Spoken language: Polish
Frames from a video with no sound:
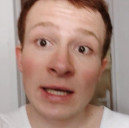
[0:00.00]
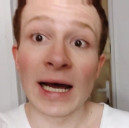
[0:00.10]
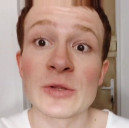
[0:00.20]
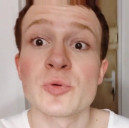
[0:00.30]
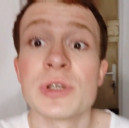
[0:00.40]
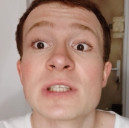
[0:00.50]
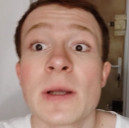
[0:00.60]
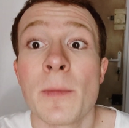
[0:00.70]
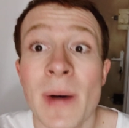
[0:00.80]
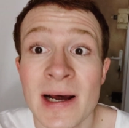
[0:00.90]
a to
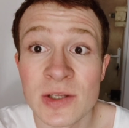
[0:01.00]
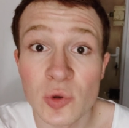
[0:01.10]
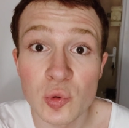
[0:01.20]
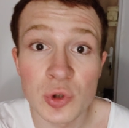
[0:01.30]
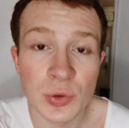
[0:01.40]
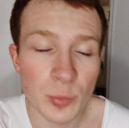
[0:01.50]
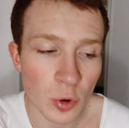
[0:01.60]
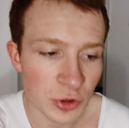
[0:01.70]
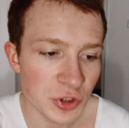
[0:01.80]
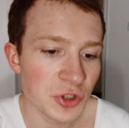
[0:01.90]
jest bardzo duży błąd.